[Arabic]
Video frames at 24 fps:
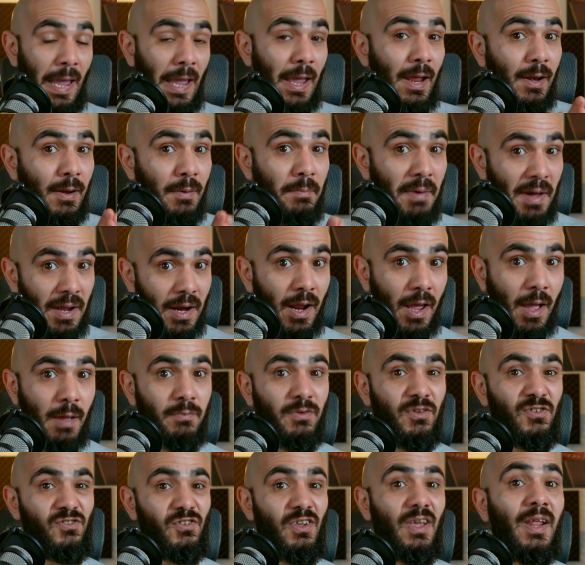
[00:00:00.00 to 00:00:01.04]

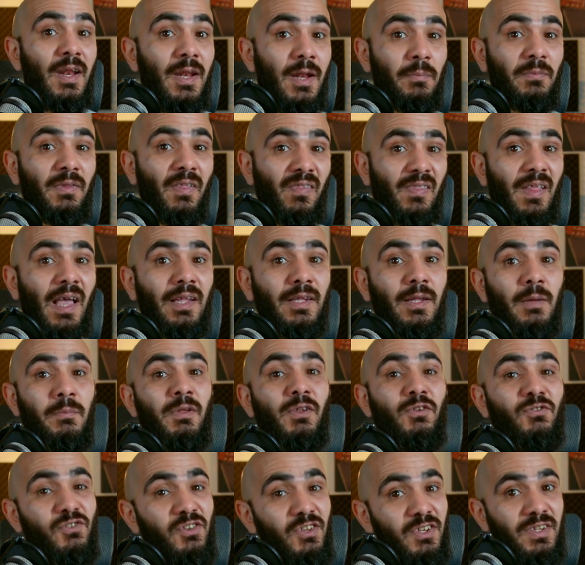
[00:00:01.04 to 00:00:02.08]
البرامج اللي بتستخدم
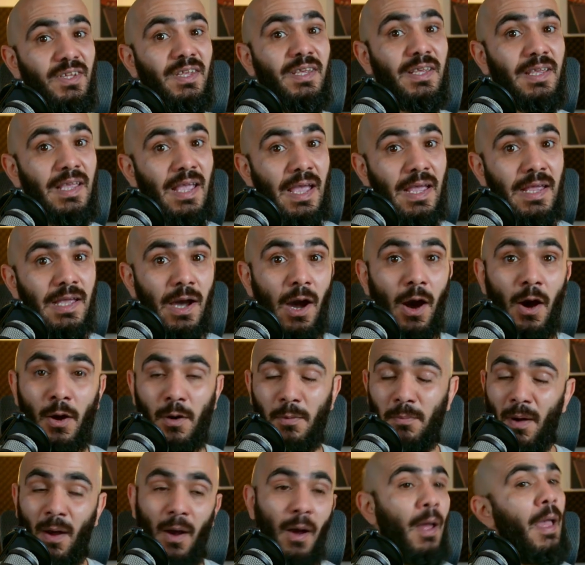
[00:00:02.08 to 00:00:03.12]
الجي تي كي
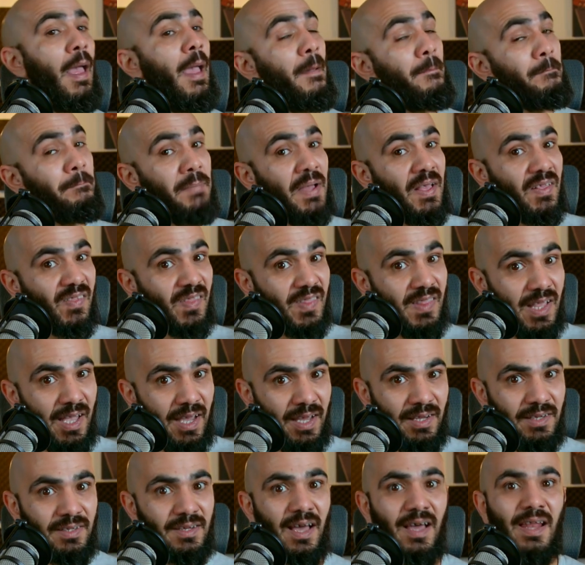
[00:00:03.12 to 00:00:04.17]
4 بس
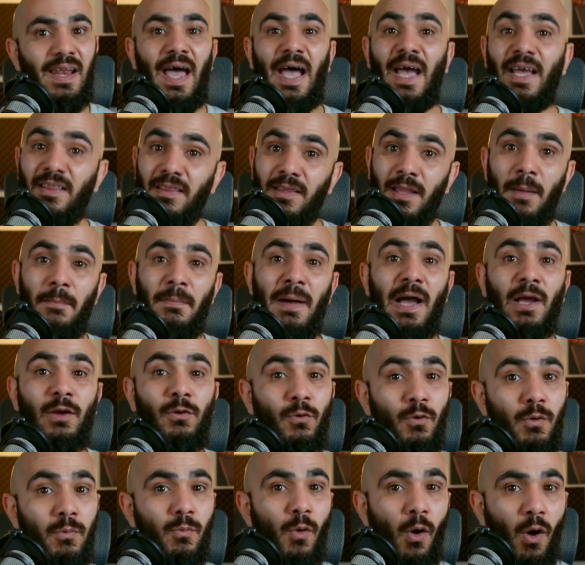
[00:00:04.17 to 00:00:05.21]
نحن لحتى ما
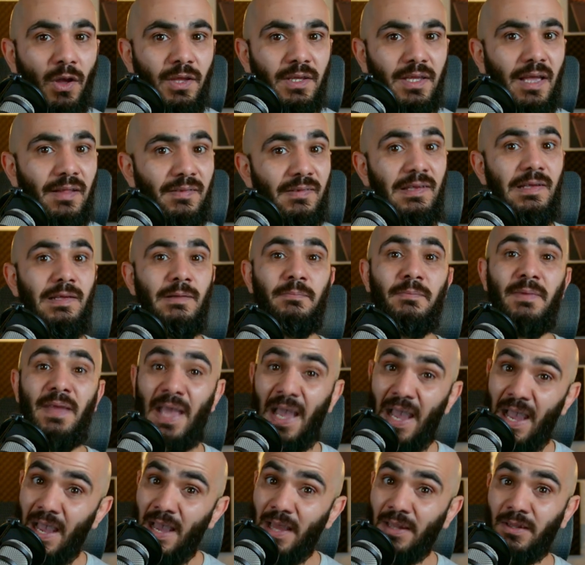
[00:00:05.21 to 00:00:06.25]
نكون مقيدين
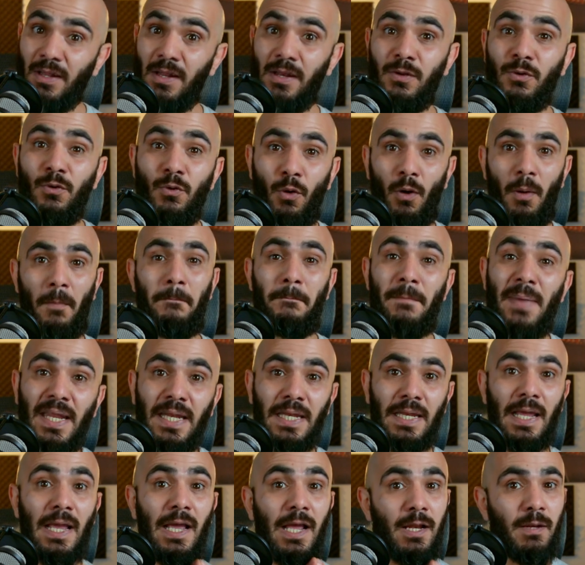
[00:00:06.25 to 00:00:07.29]
بهذا النوع
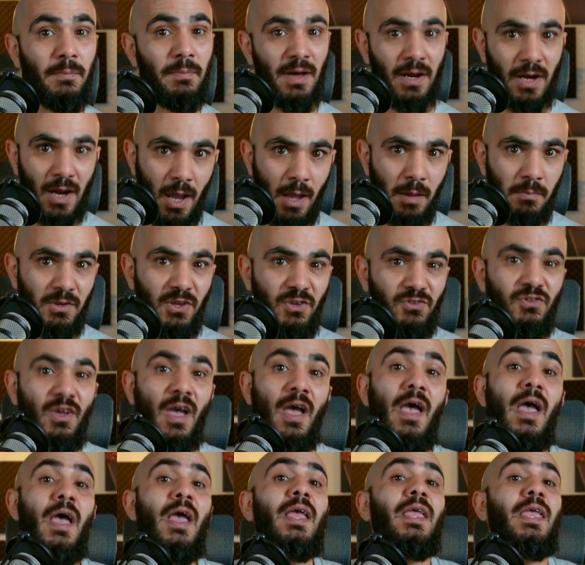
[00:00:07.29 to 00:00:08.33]
من البرامج
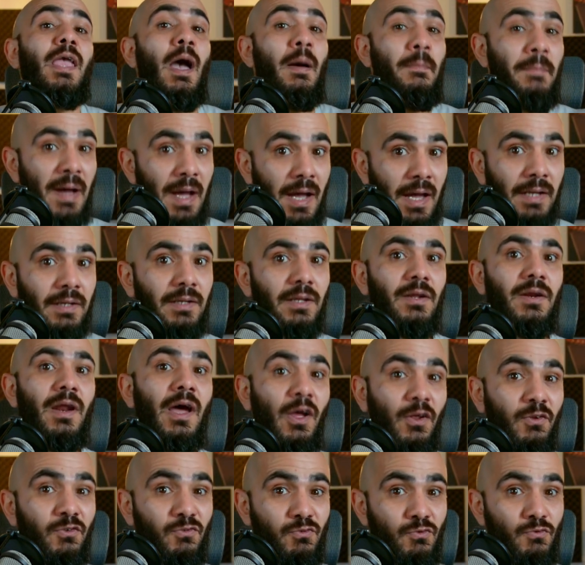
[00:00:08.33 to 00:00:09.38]
كمان
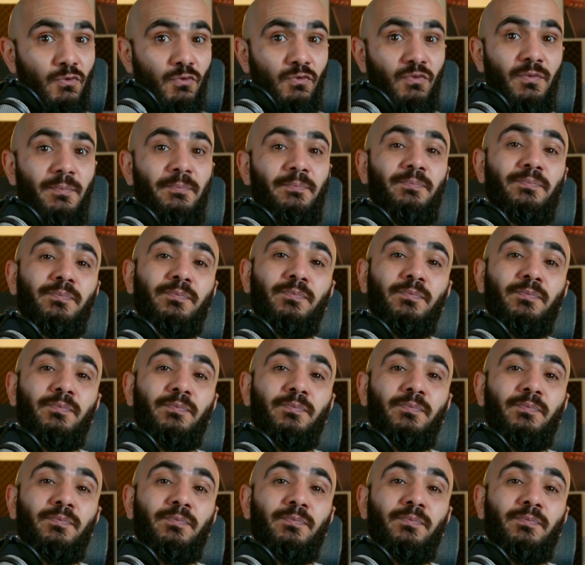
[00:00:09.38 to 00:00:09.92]
رح نشوف